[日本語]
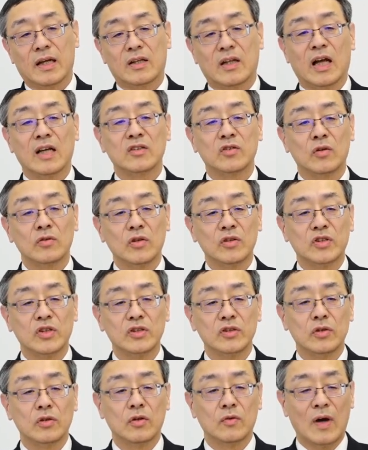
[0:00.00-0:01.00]
対象の
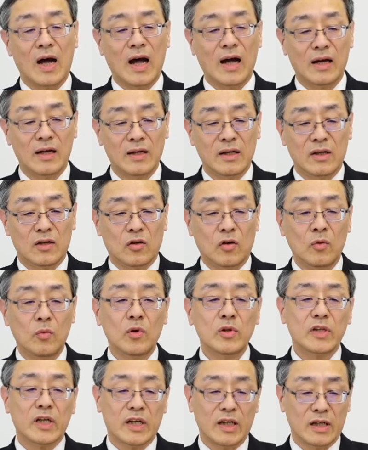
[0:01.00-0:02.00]
市場は
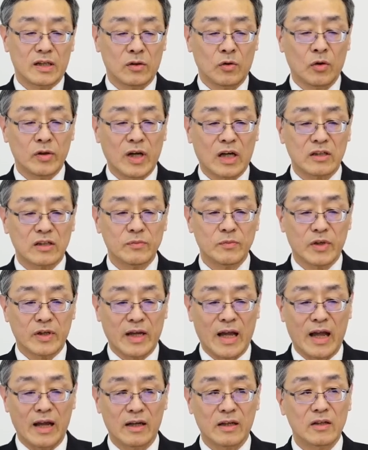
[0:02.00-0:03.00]
主に農薬向
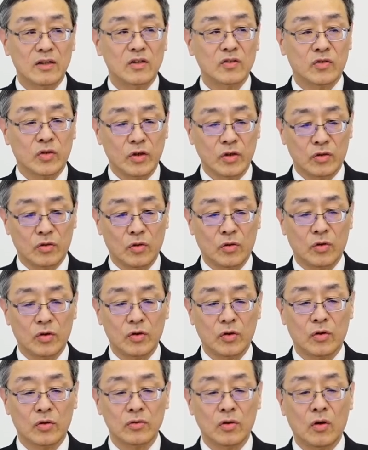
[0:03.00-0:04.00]
け、水筒
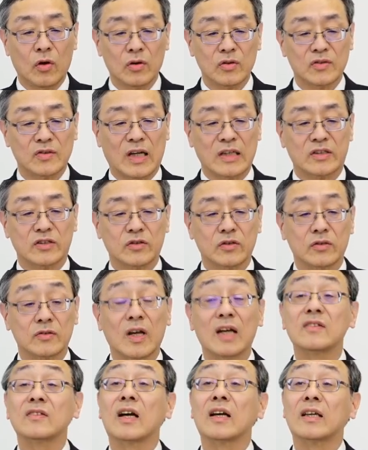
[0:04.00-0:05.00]
用の殺虫
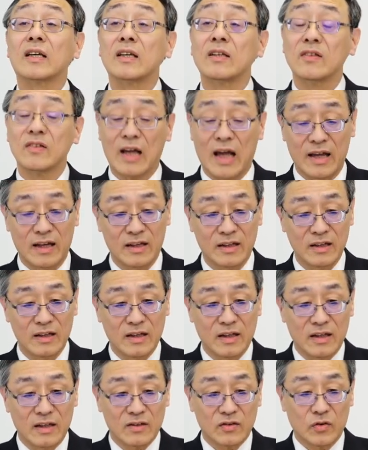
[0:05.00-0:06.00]
剤、殺菌剤、
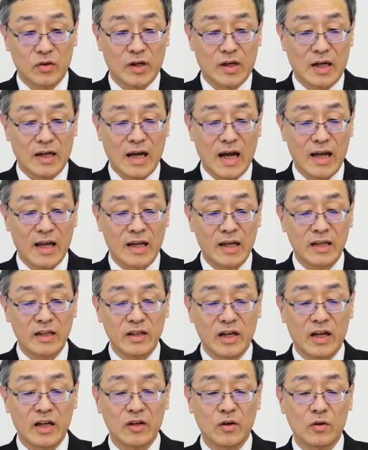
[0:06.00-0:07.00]
それから園
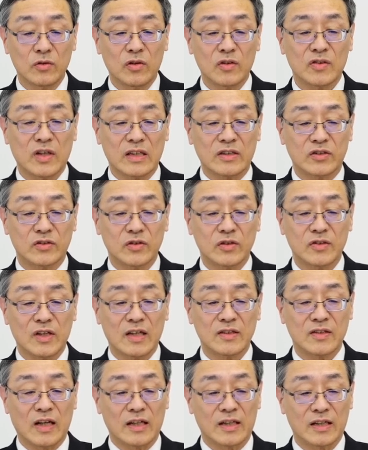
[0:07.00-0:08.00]
芸用の殺虫
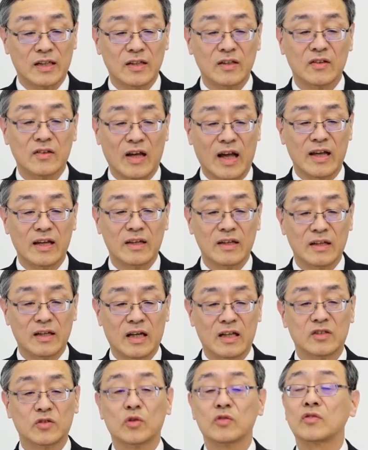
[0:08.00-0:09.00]
剤殺菌剤
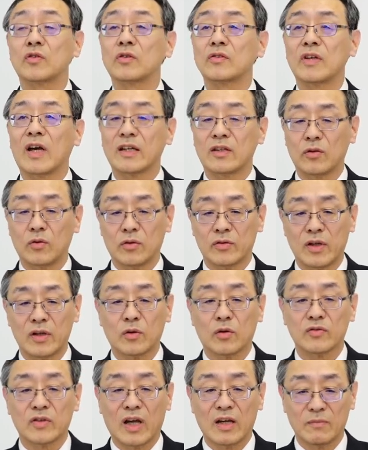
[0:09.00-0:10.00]
除草剤等で
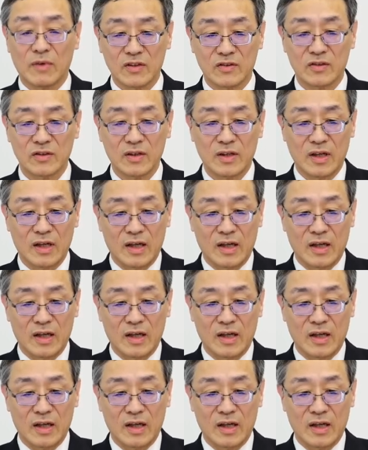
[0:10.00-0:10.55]
ございます。